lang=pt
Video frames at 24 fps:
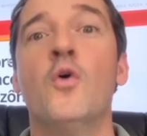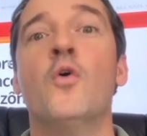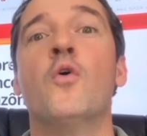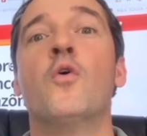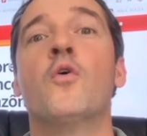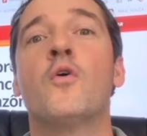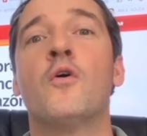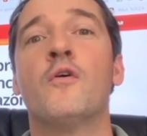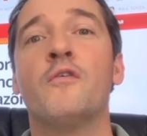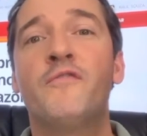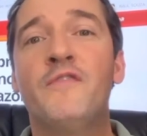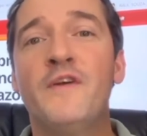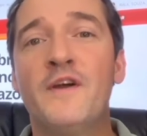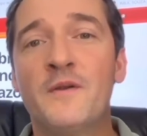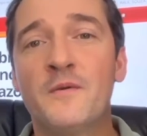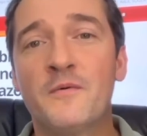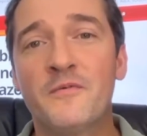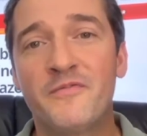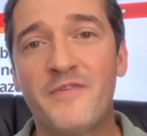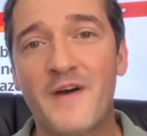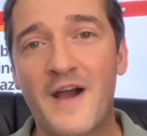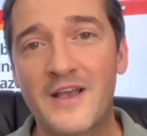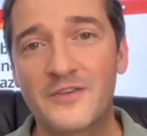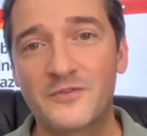O
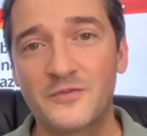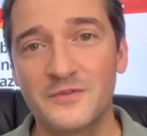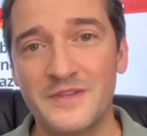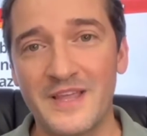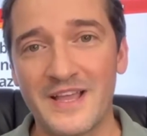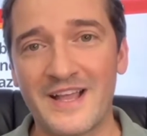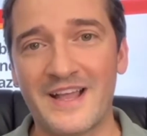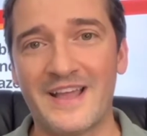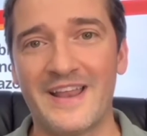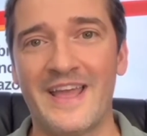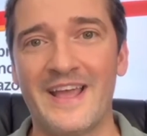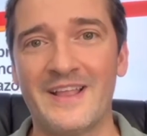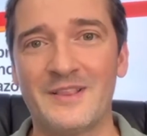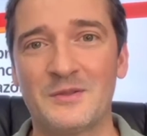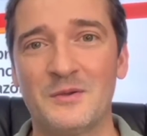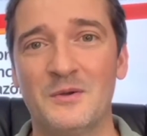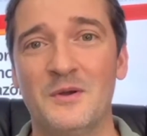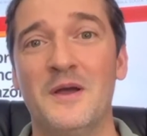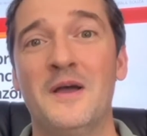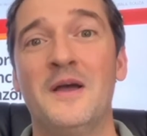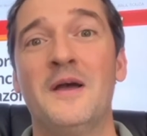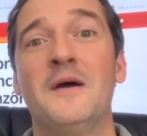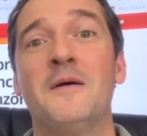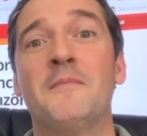governo faz um
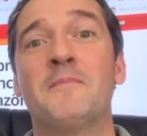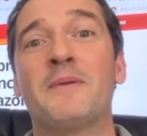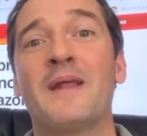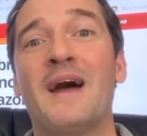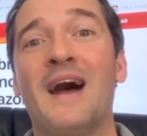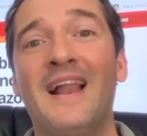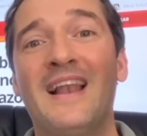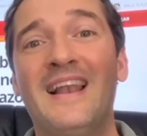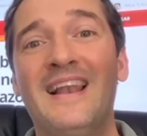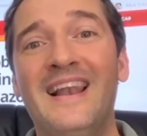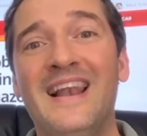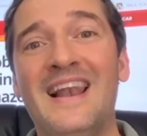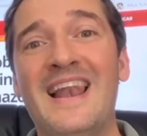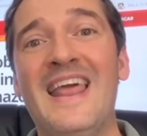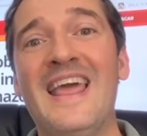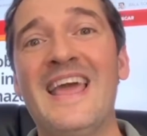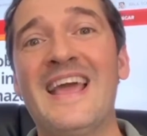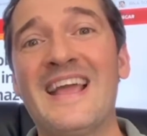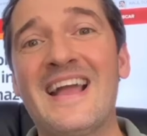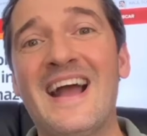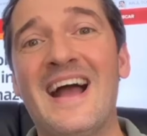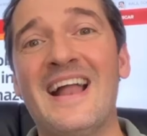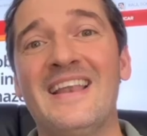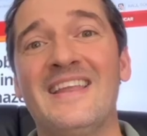decreto para
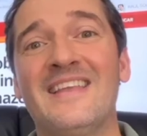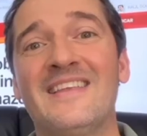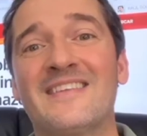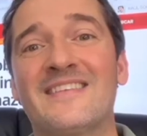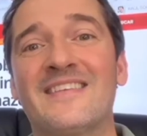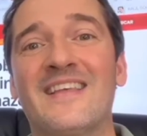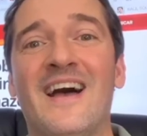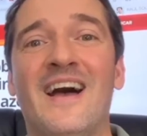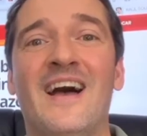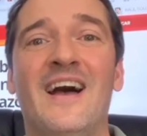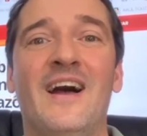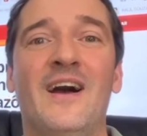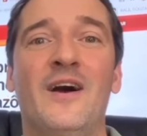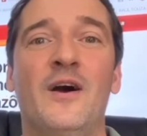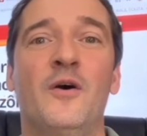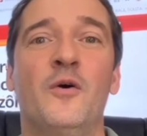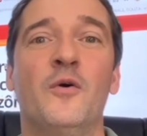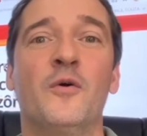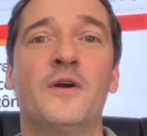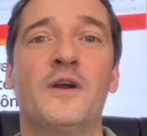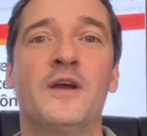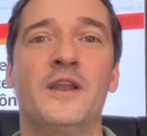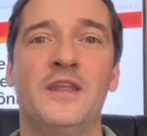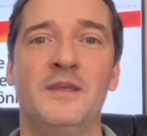legalizar
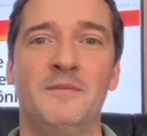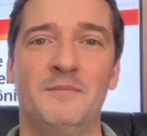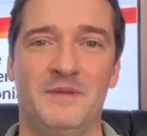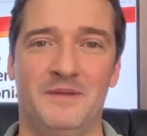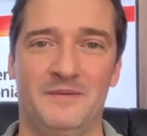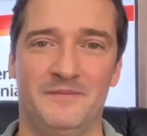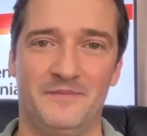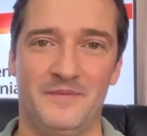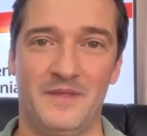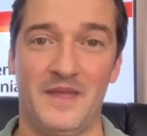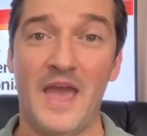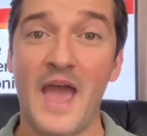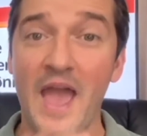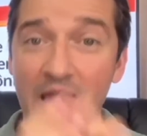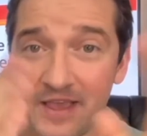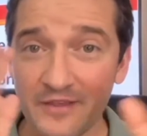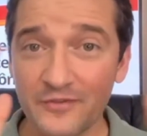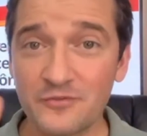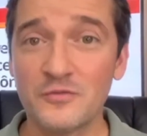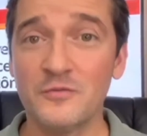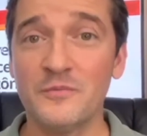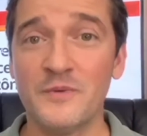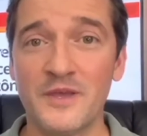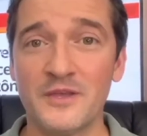o crime. É
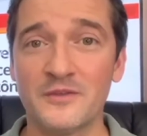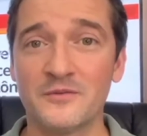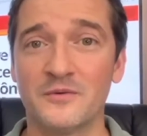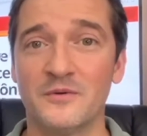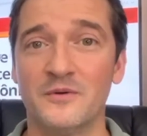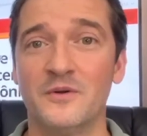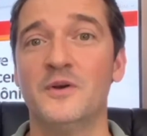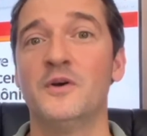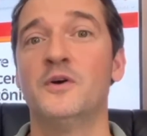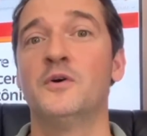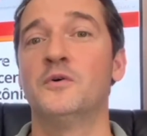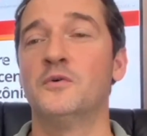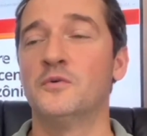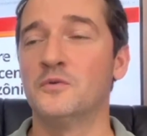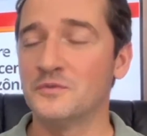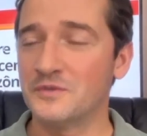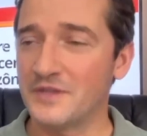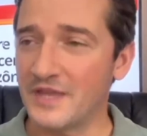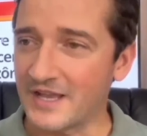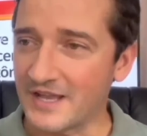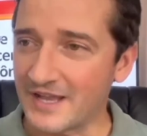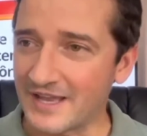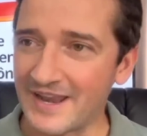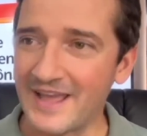isso mesmo, um
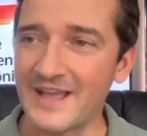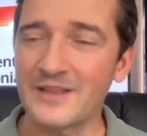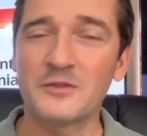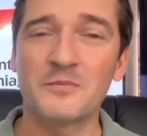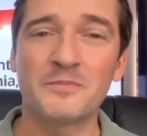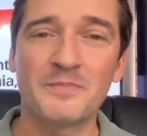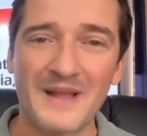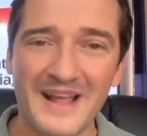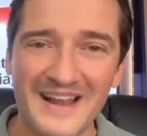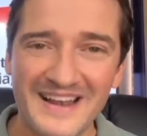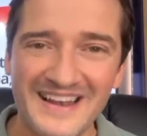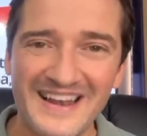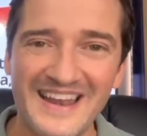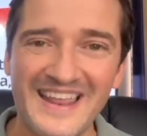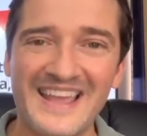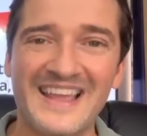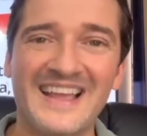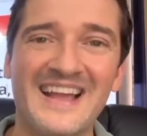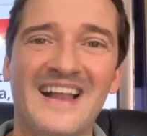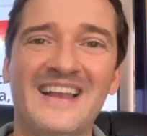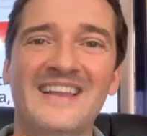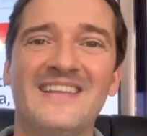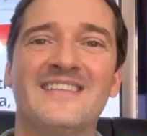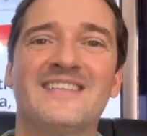decreto para
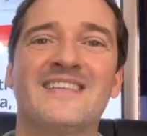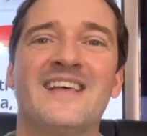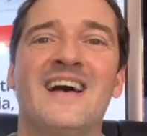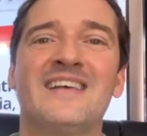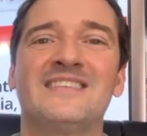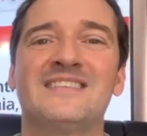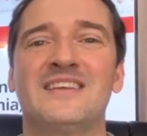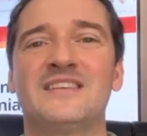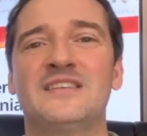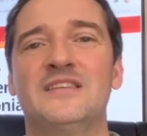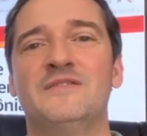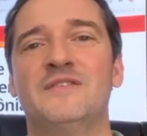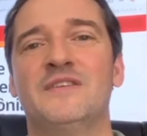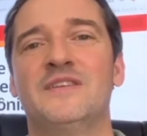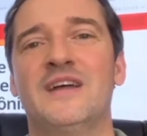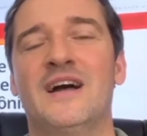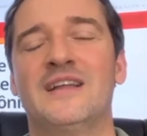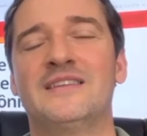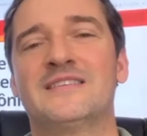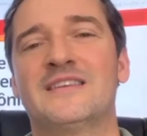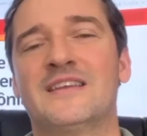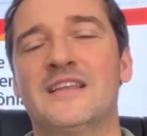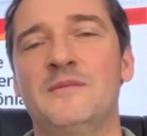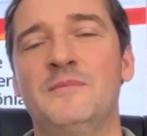legalizar as
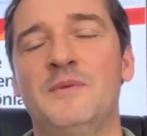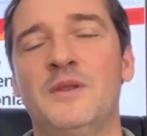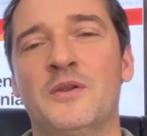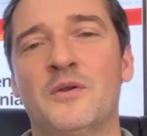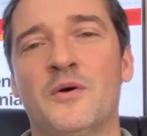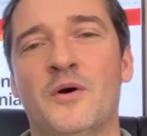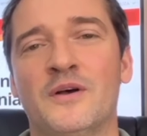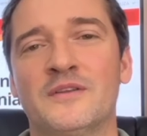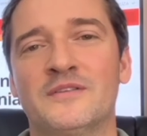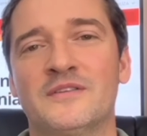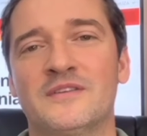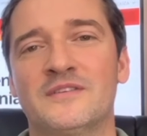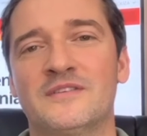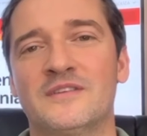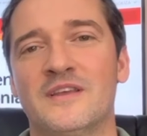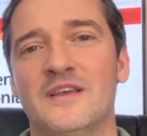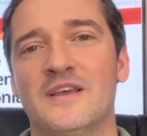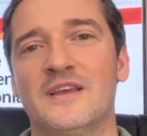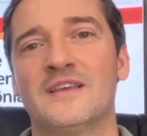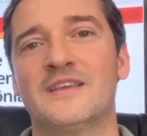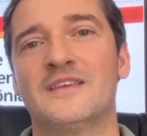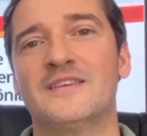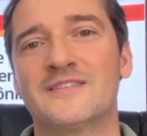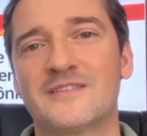atividades criminosas
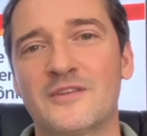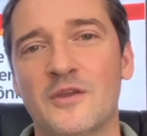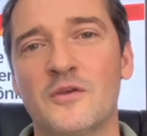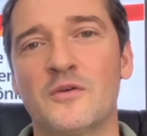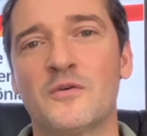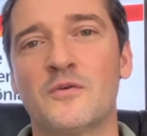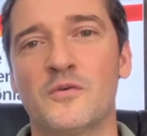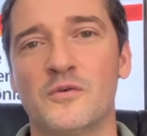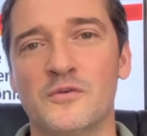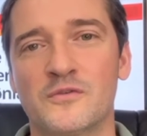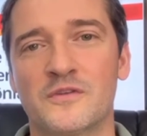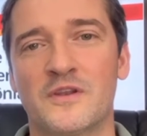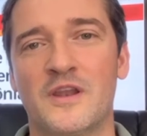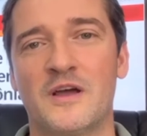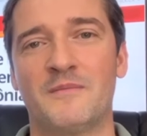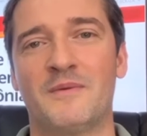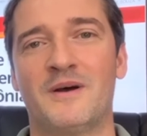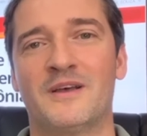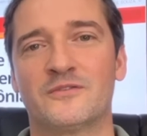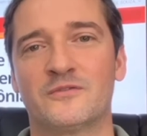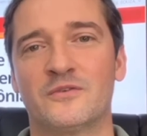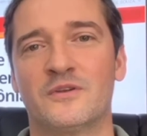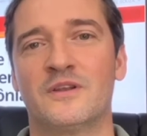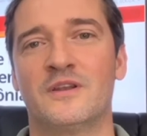que estão em curso na
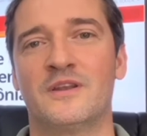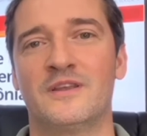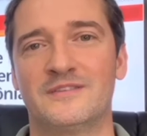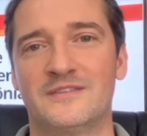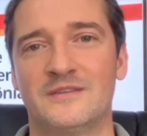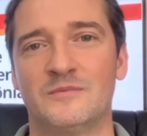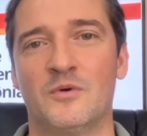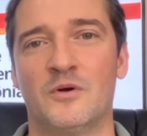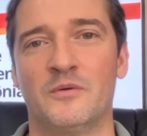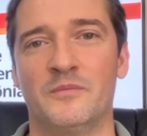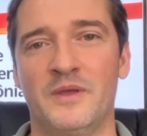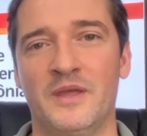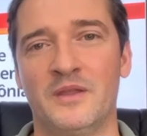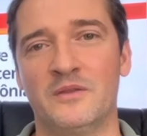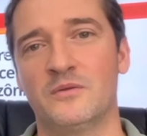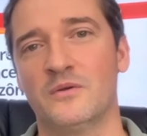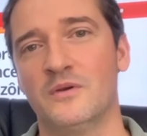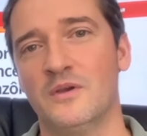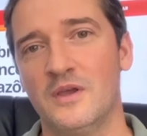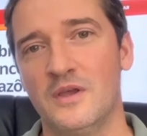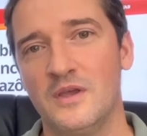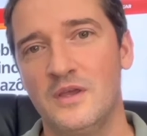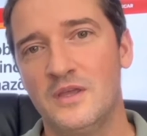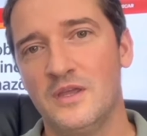Amazônia nesse
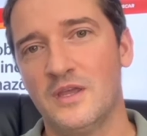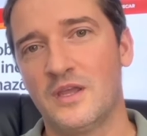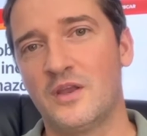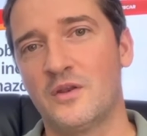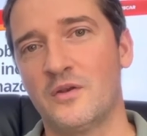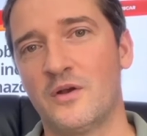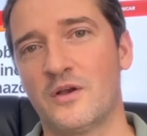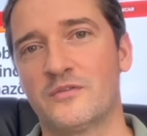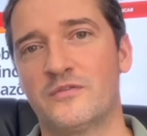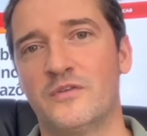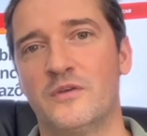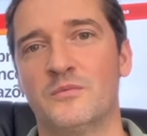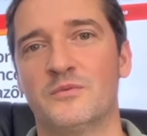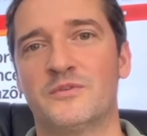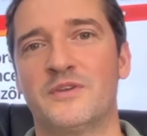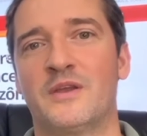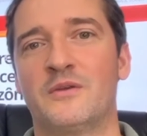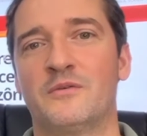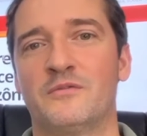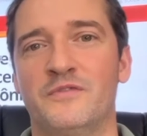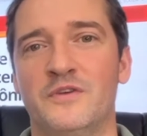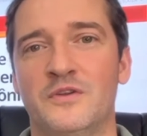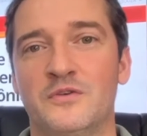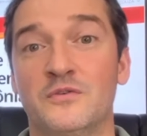momento e que nós vimos
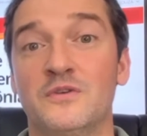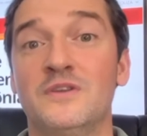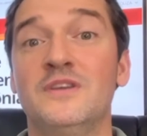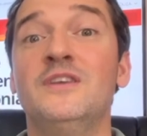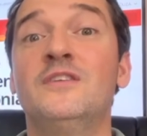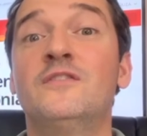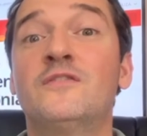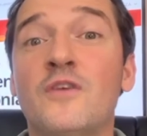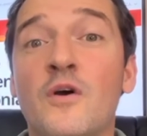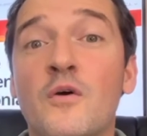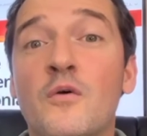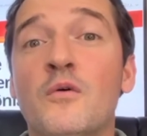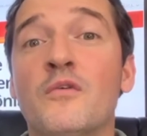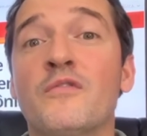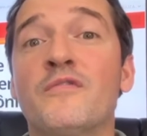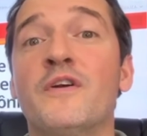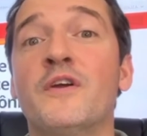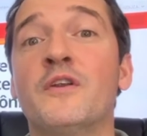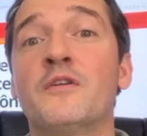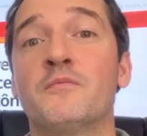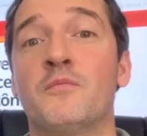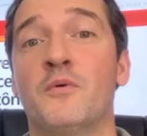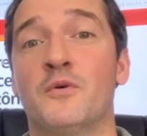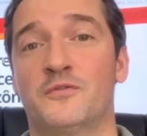aí no vídeo. Isso é o
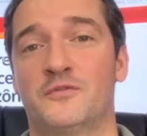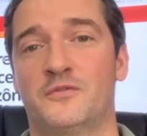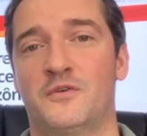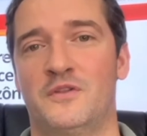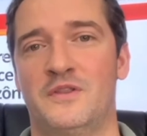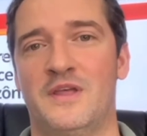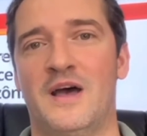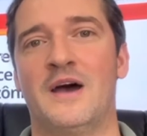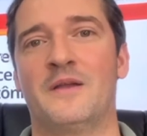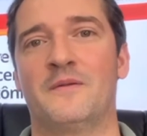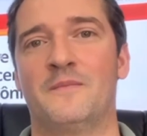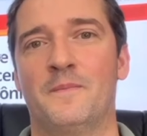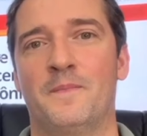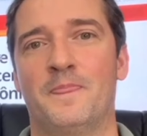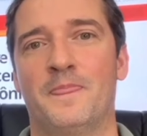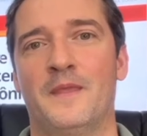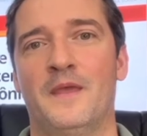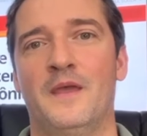governo Bolsonaro.